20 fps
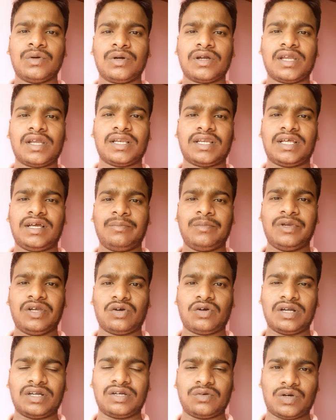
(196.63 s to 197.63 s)
ఓకేనా
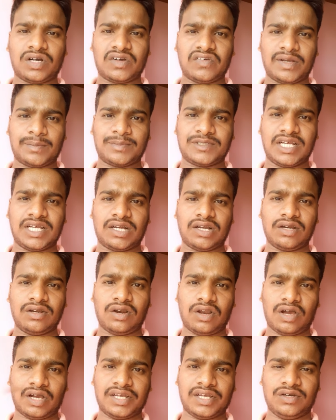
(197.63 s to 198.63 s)
మీకు అంటూ ఒక వెబ్సైట్లో
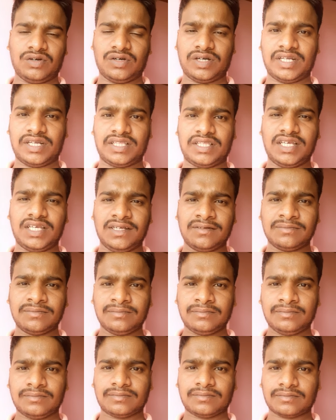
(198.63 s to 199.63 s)
లాగిన్ ఉండిద్ది
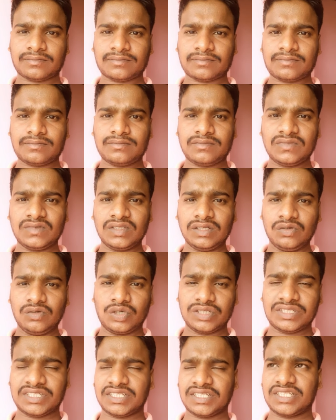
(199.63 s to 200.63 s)

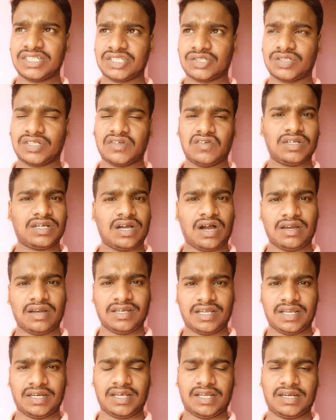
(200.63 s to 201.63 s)
కోచింగ్ తీసుకున్న వాళ్ళకి
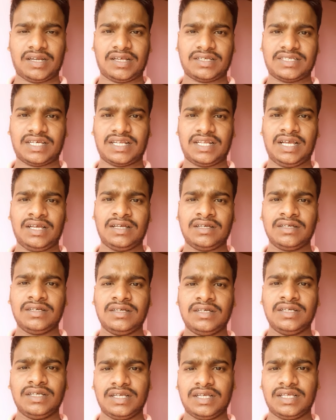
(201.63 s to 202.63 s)
ఆన్లైన్ అయినా సరే
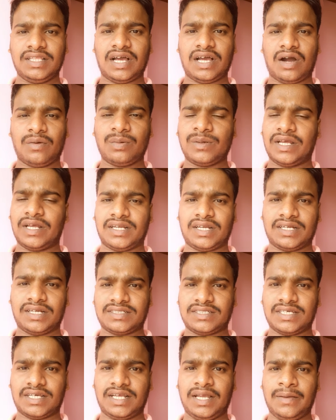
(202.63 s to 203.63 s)
ఇది ఆఫ్లైన్
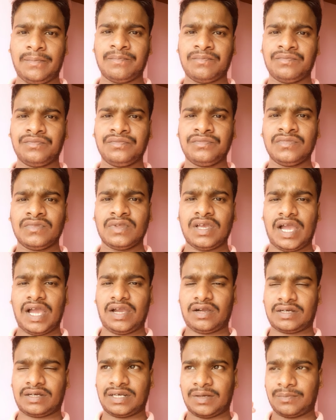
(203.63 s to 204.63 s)
అయినా సరే
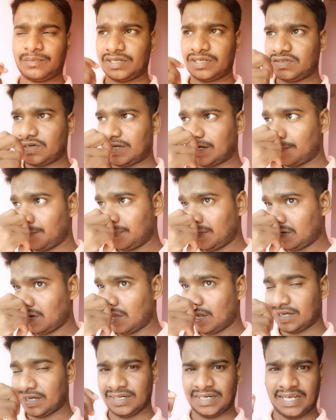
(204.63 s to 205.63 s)
ఆ యొక్క నెంబర్ ద్వారా మీరు
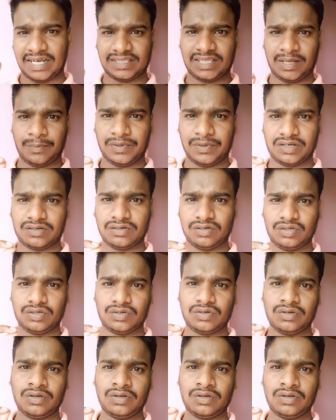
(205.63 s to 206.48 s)
లాగిన్ అయితే మీకు